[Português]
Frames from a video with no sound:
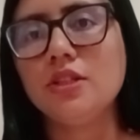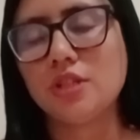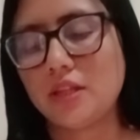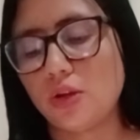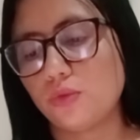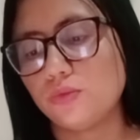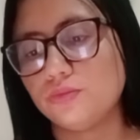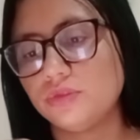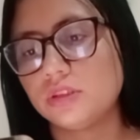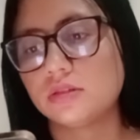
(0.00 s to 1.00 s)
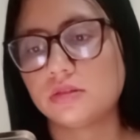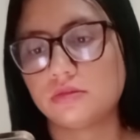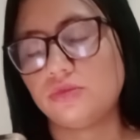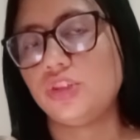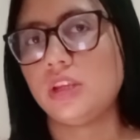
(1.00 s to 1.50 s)
Já tem
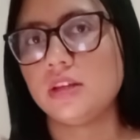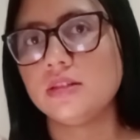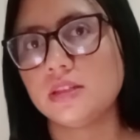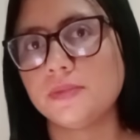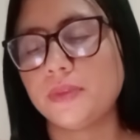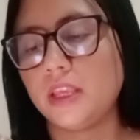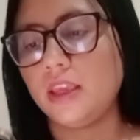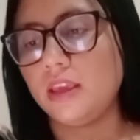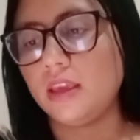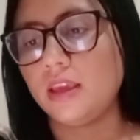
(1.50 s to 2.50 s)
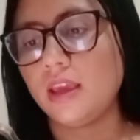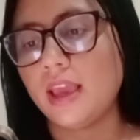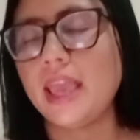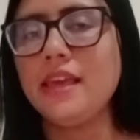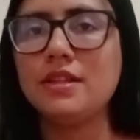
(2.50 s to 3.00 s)
alguns dias e
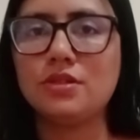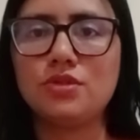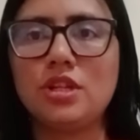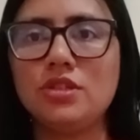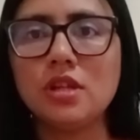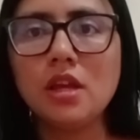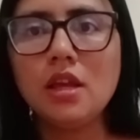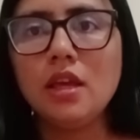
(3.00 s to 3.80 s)
é isso, gente.